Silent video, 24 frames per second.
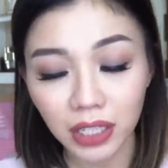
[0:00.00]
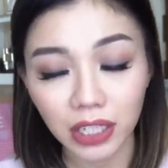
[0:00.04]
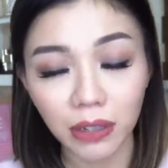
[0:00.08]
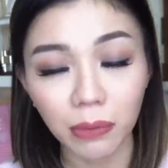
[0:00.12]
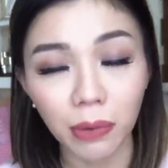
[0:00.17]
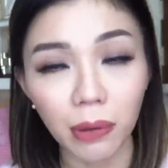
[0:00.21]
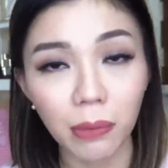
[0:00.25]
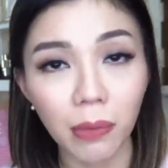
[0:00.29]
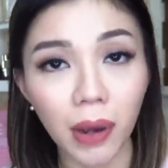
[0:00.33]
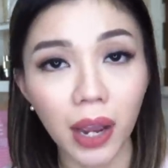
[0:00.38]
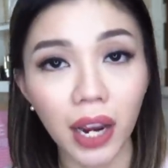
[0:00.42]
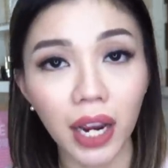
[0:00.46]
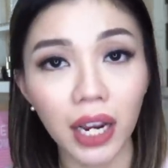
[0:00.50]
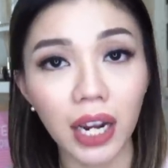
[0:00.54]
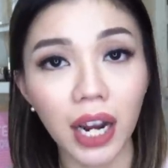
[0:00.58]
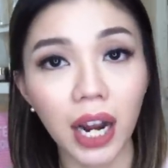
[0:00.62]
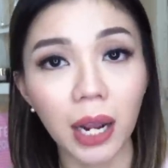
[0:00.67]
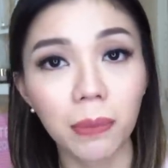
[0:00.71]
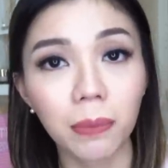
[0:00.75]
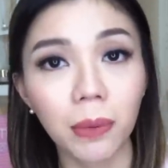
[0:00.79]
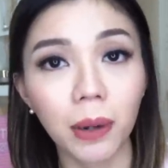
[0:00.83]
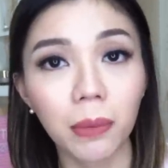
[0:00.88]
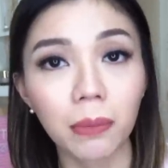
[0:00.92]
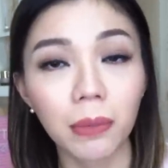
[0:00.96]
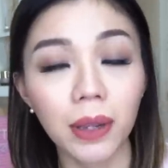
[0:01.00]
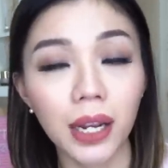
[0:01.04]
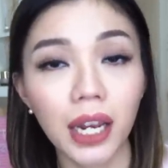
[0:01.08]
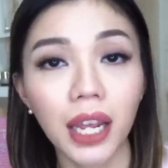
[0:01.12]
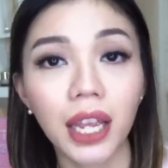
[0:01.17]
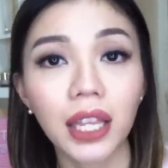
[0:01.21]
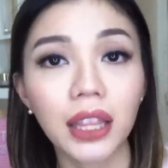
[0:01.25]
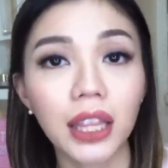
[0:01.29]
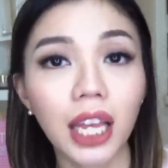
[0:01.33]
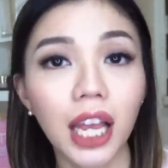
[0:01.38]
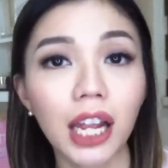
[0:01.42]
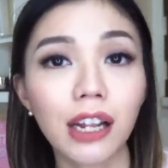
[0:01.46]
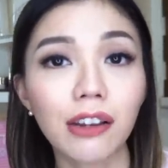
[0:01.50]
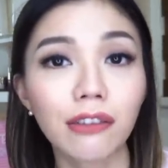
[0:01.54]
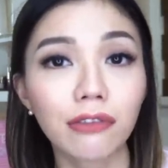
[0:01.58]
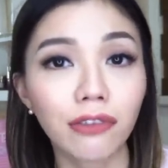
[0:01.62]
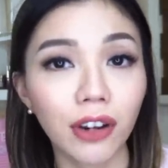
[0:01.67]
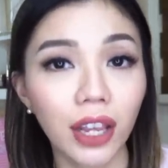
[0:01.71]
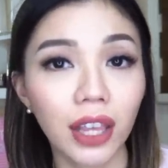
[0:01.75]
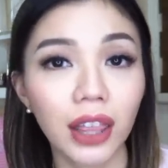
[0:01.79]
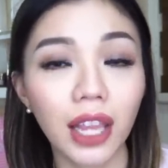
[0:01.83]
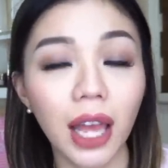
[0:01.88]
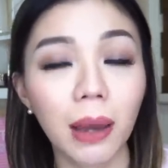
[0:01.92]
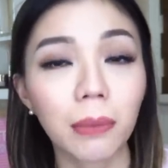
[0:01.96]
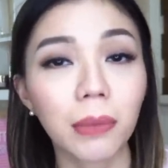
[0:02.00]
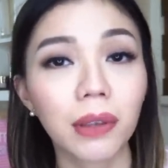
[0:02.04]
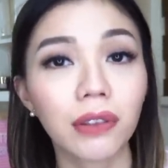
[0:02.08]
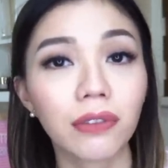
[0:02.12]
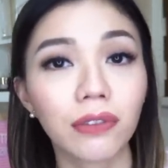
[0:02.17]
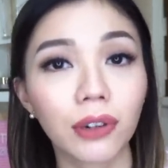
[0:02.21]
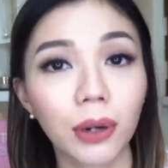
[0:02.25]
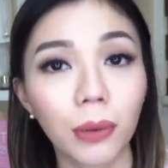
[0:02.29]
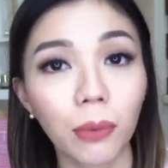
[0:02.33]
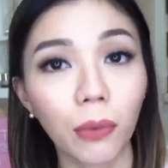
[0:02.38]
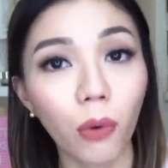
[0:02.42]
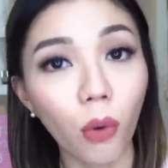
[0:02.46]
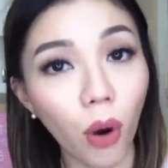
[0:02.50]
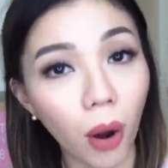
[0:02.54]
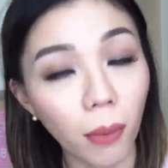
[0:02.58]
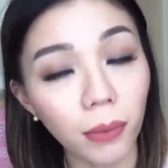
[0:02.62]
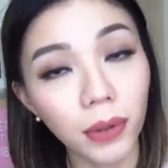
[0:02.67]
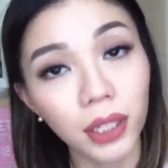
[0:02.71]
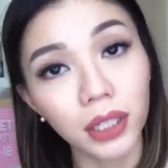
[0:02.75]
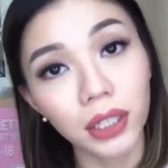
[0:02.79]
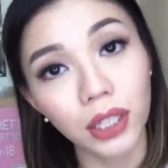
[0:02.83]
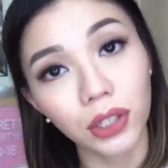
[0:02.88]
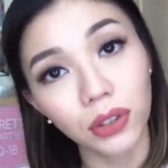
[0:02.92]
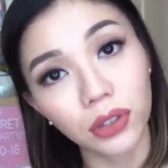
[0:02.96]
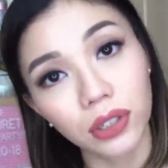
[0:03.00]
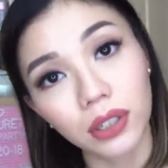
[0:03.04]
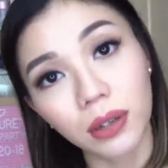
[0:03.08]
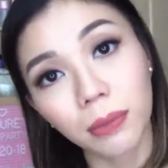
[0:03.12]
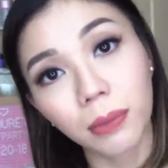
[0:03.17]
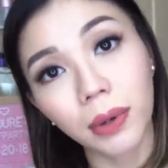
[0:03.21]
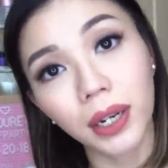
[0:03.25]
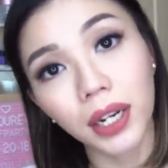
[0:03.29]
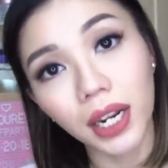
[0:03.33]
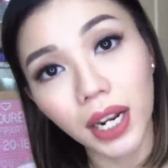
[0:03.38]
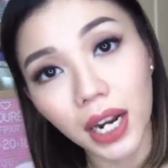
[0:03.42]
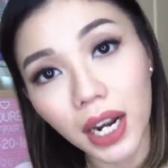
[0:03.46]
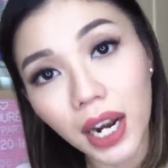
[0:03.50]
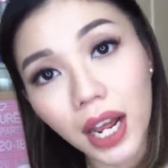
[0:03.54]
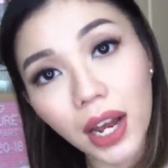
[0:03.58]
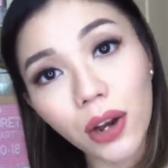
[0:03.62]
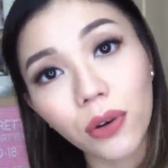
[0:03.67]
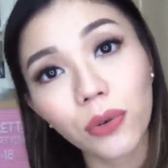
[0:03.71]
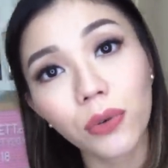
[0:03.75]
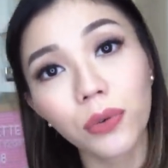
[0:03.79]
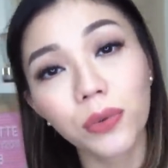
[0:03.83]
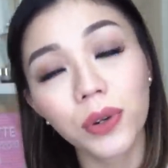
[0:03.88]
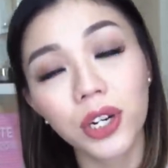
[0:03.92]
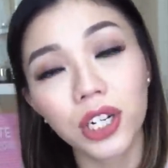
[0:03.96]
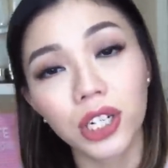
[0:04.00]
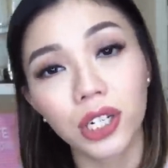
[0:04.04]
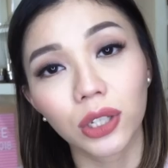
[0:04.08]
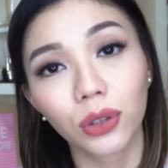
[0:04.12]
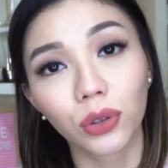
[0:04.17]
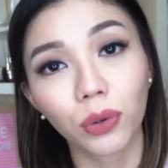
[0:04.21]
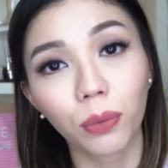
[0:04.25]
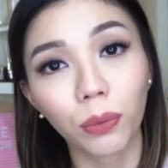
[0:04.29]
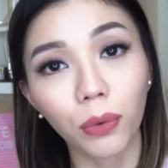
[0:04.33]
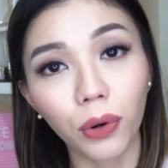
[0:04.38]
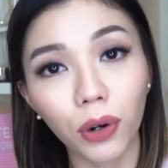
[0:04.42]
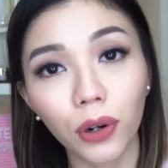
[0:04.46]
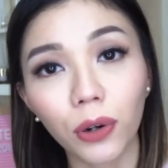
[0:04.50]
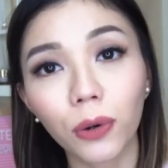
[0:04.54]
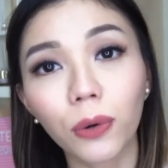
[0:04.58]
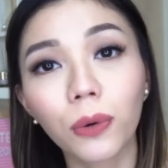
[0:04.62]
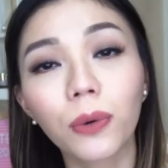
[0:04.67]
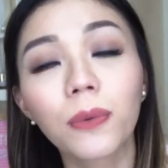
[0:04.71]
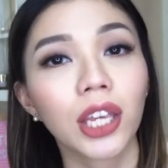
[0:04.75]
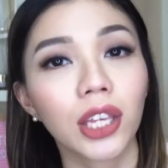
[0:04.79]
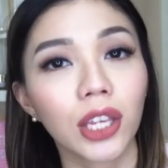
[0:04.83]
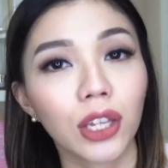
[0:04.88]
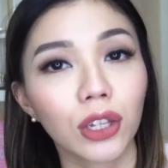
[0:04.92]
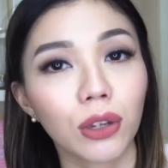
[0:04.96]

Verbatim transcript: Kasi may mga kailangan pang bilhin dahil yung friend namin from Guam nandito sa Manila. Uuwi na siya tomorrow.